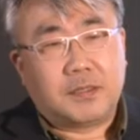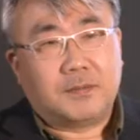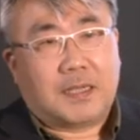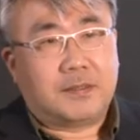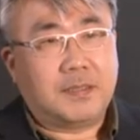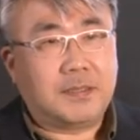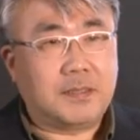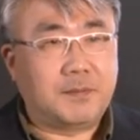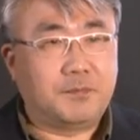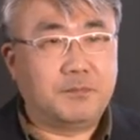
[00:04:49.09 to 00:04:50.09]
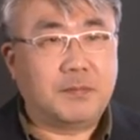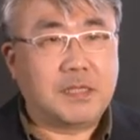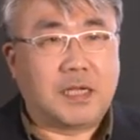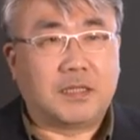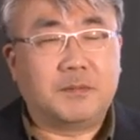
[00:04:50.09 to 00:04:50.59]
지금
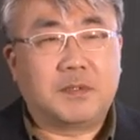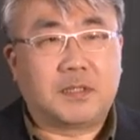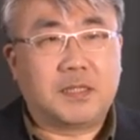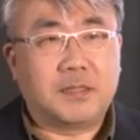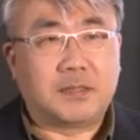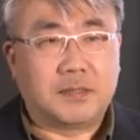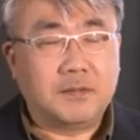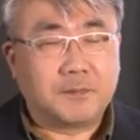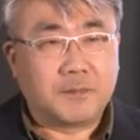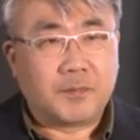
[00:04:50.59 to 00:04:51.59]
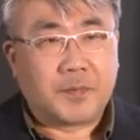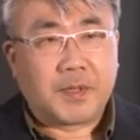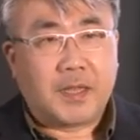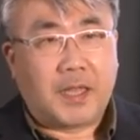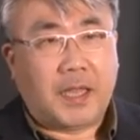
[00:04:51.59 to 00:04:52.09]
아티스티뿐만이 아닙니다. 사실은
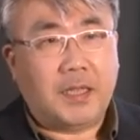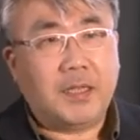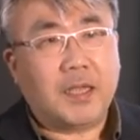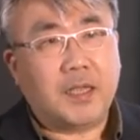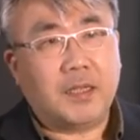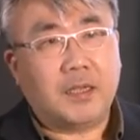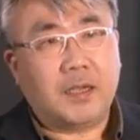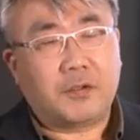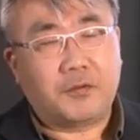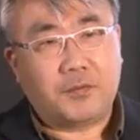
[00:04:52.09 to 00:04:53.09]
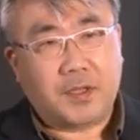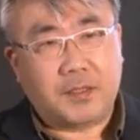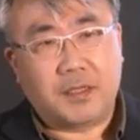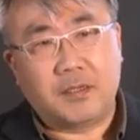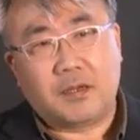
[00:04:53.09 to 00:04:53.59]
AI가
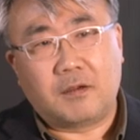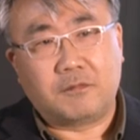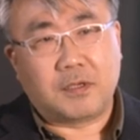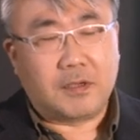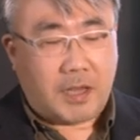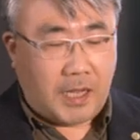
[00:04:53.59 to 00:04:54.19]
큐레이팅을 하고요.